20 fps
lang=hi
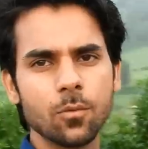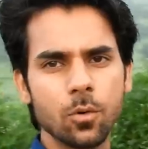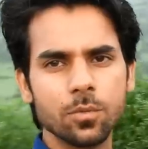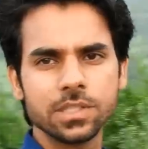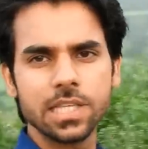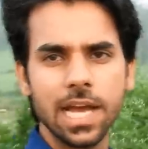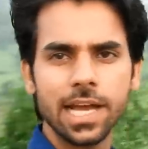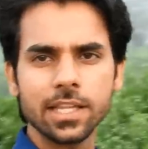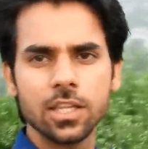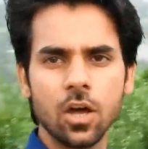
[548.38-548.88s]
आपको
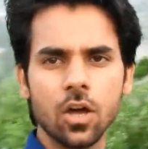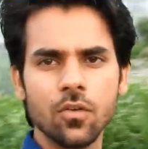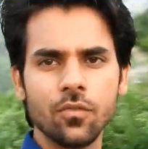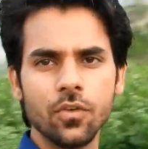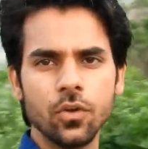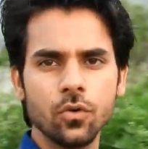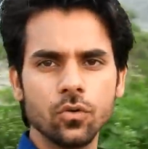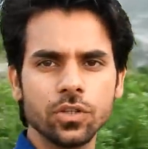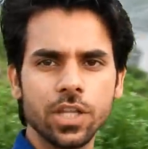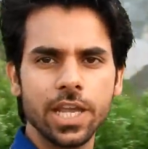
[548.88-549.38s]
बताया था और
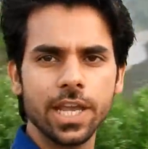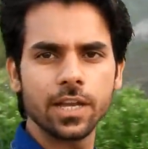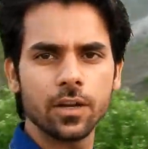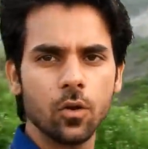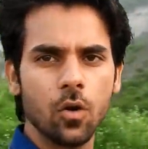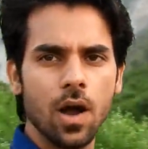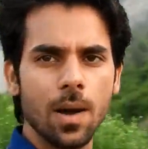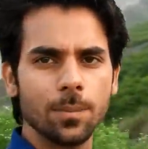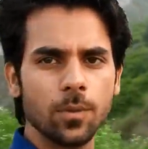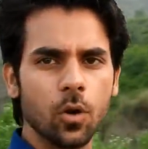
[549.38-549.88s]
व्यू देख
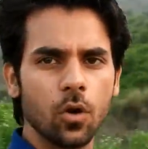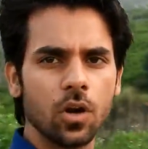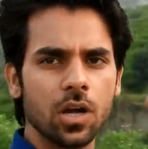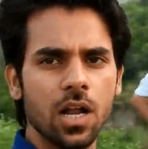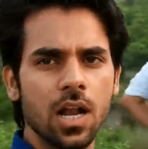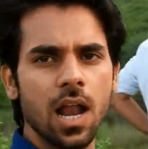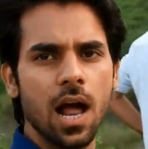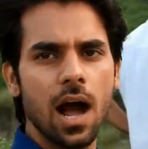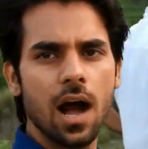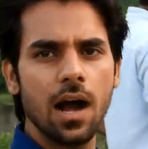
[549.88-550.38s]
लो आप लोग
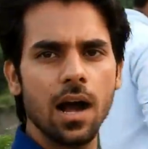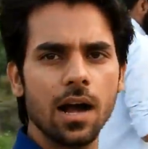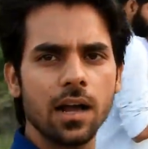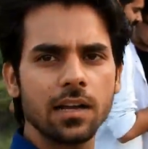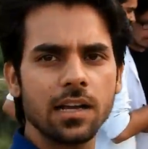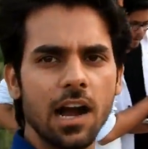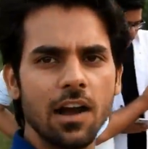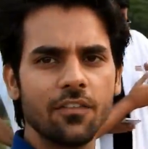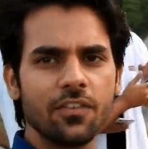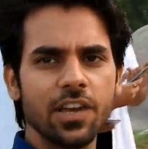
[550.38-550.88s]

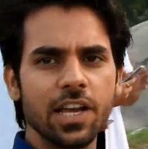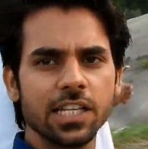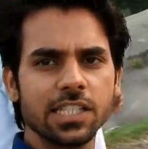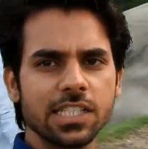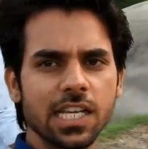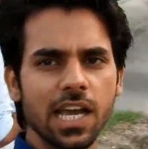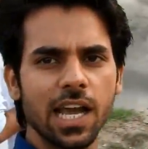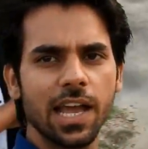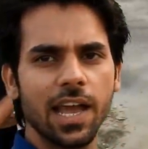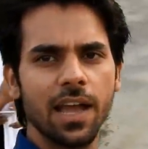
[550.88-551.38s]
काफ़ी
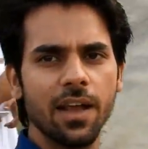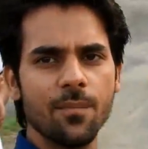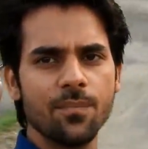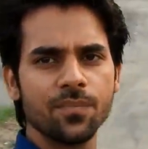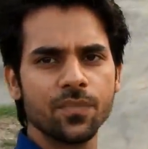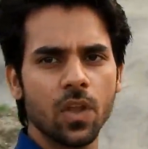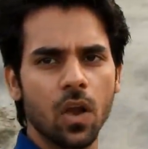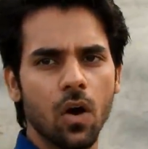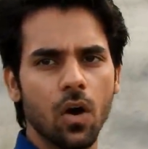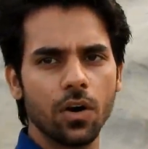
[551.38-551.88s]
अच्छा
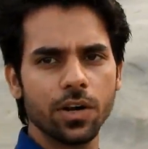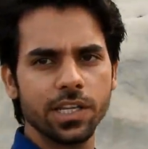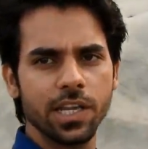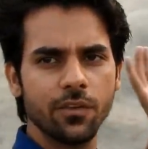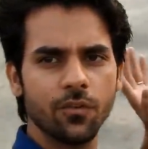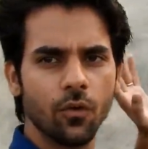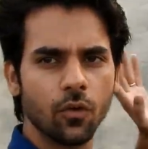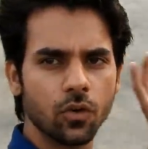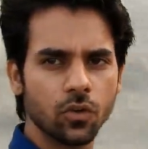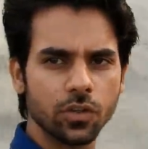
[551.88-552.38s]
है और
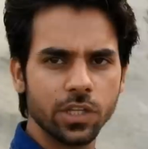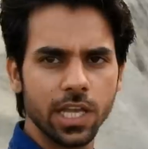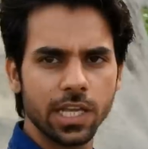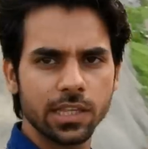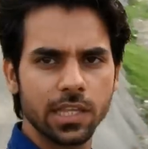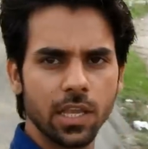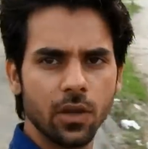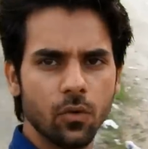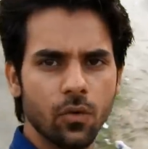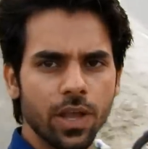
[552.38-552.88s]
ये फ़ोटो
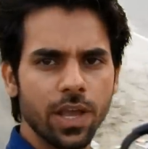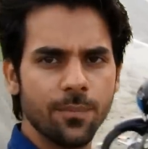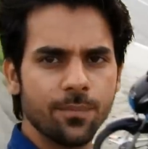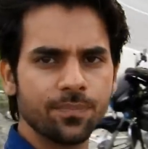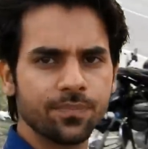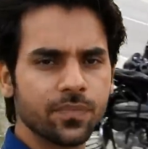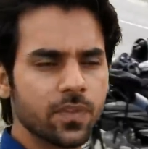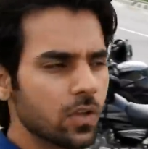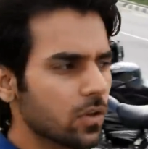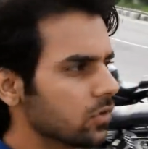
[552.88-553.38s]
देखते हुए
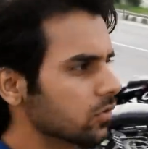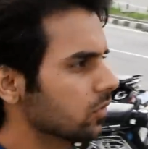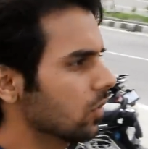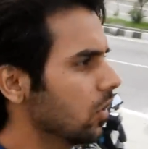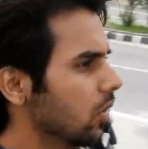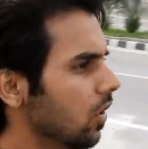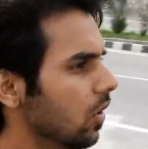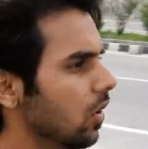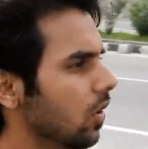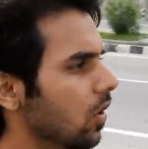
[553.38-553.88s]

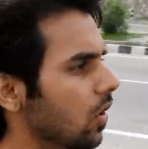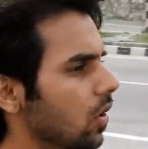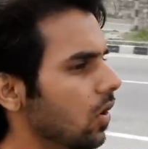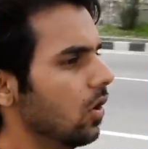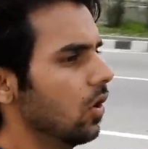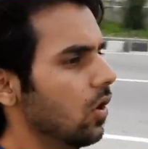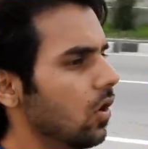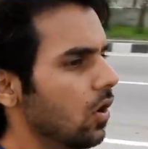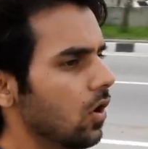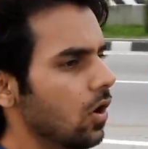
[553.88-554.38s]
तो
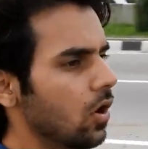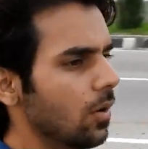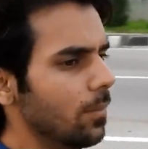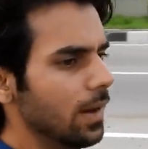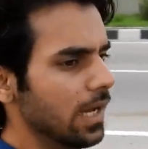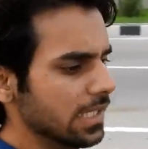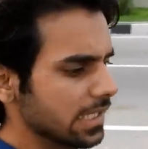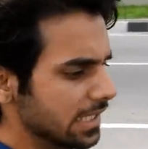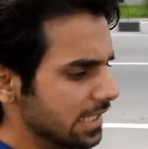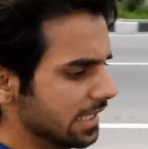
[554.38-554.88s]

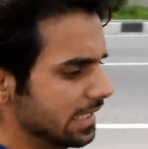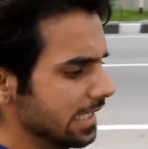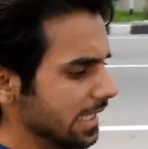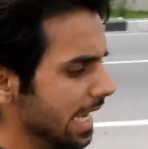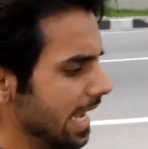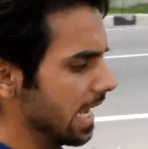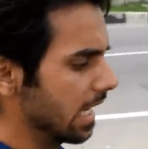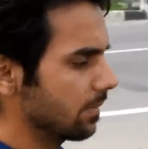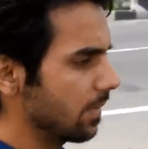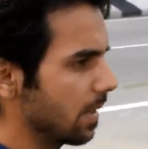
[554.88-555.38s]
बस
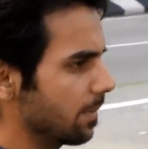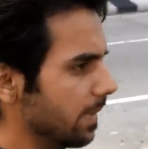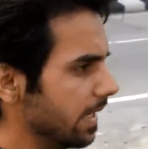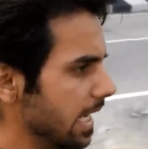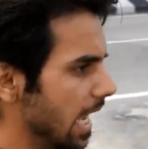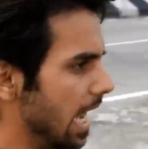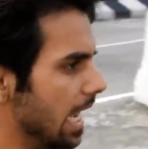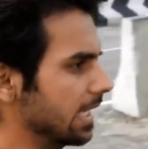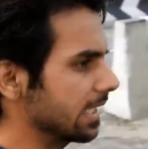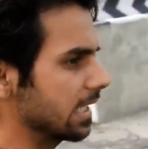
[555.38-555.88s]
एक बार मैं
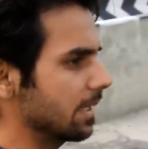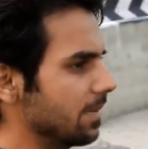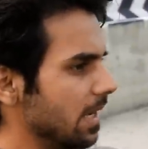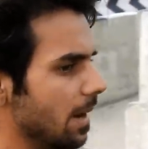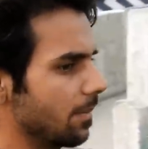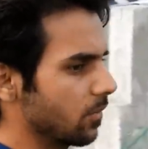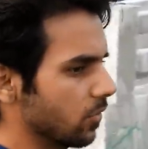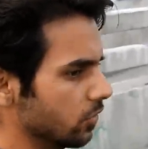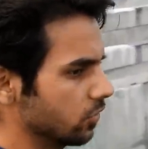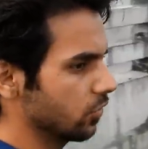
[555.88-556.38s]
यहाँ से भी
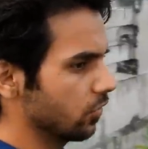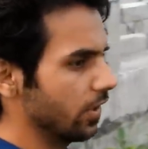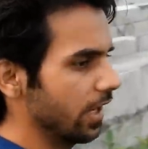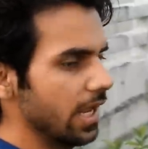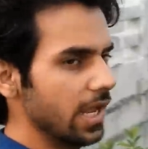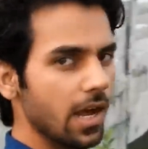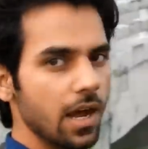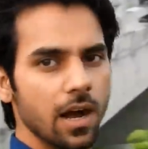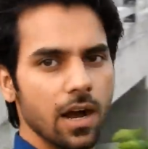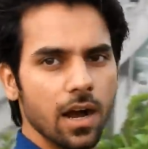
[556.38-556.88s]
आपको जो
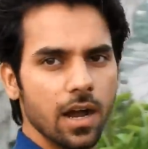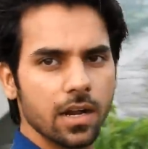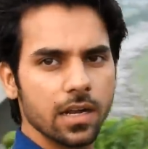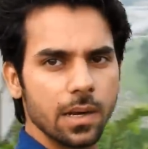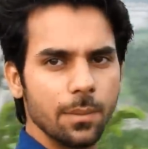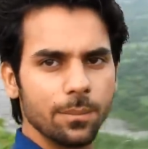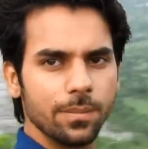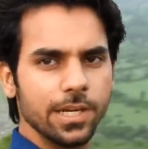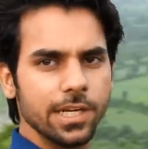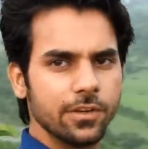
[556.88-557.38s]
है
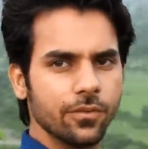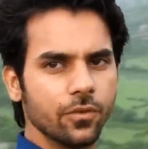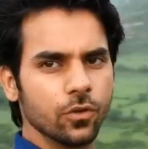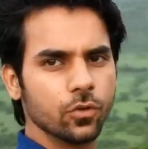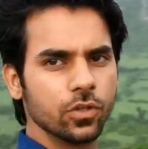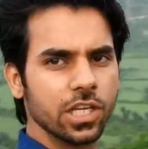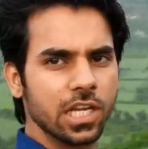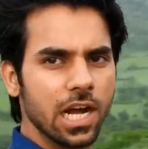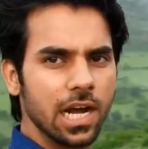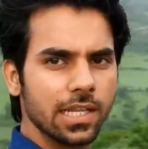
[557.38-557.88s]
कंप्लीट
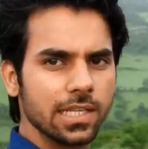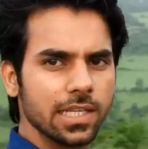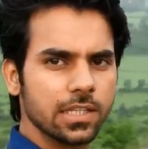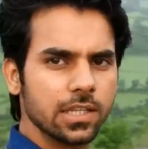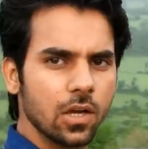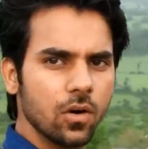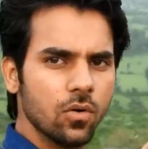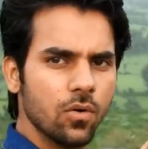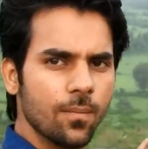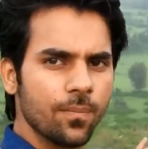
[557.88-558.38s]
व्यू दिखा
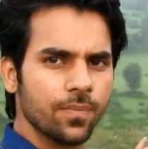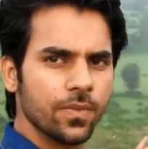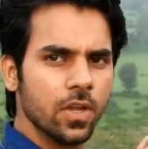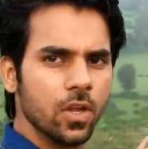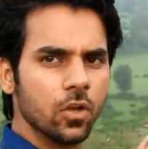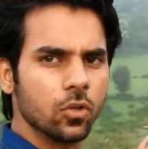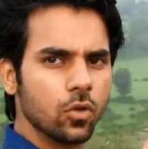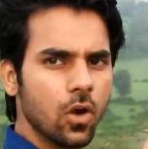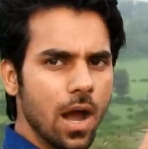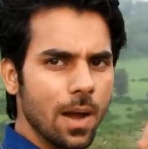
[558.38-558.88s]
देता हूँ
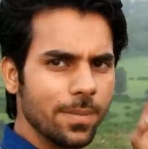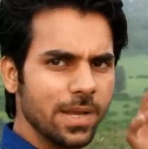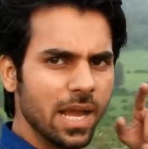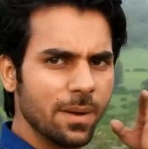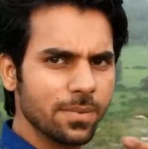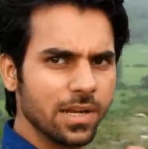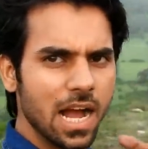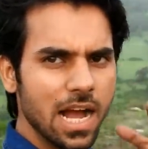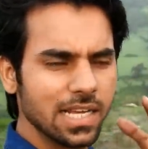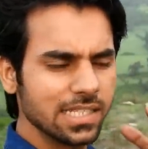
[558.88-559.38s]
तो अभी
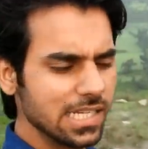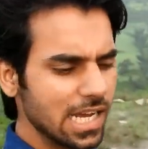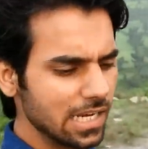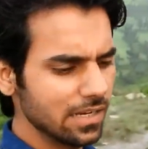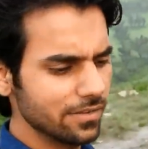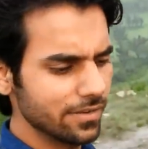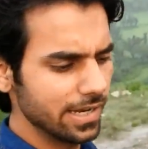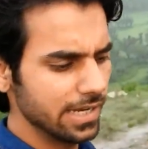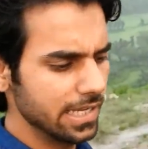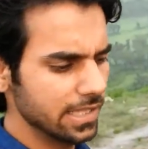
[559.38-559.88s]
हम कहाँ
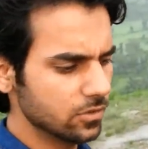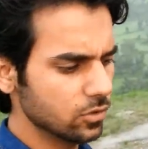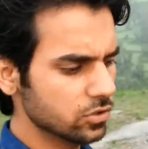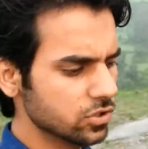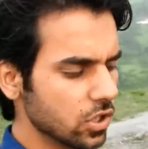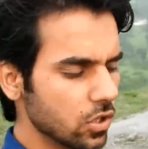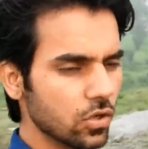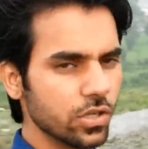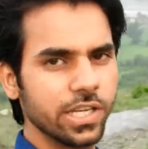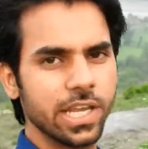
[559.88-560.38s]
जाने वाले हैं तो
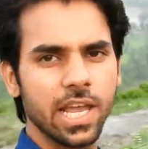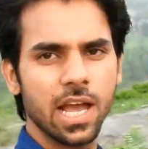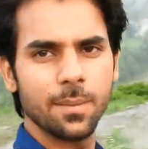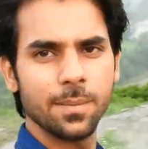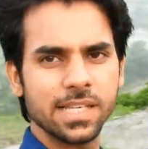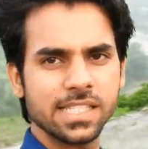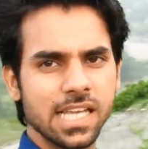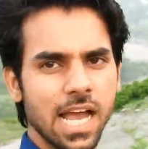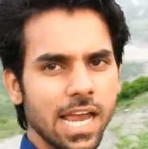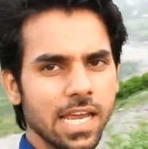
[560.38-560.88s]
चलो ये
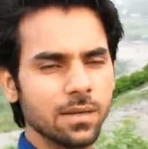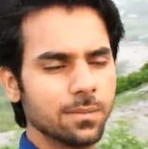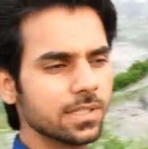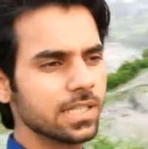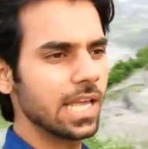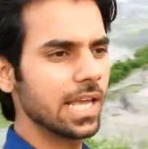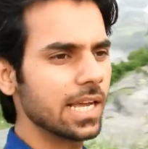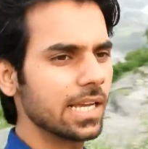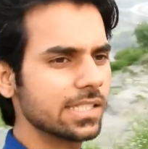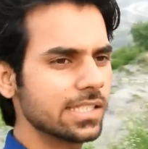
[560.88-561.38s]
हमें साहिल
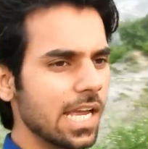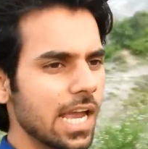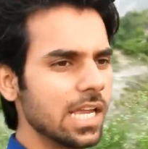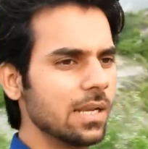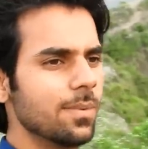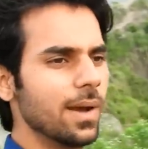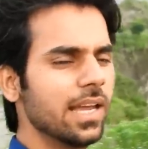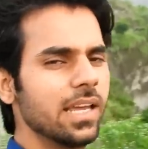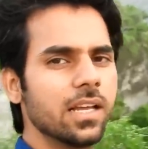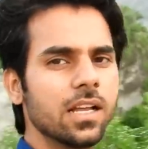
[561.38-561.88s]
बताएगा
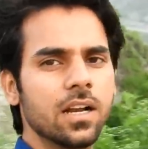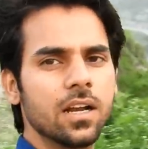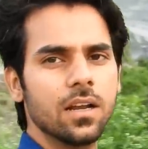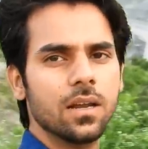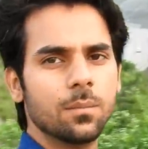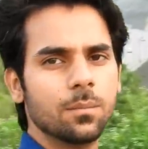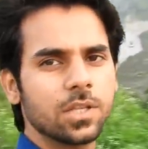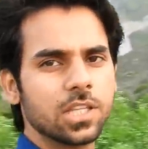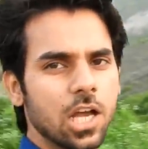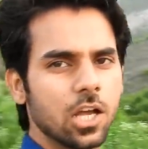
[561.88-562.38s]
साहिल भाई
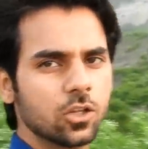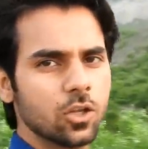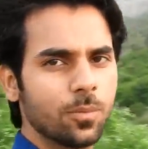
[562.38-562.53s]
बता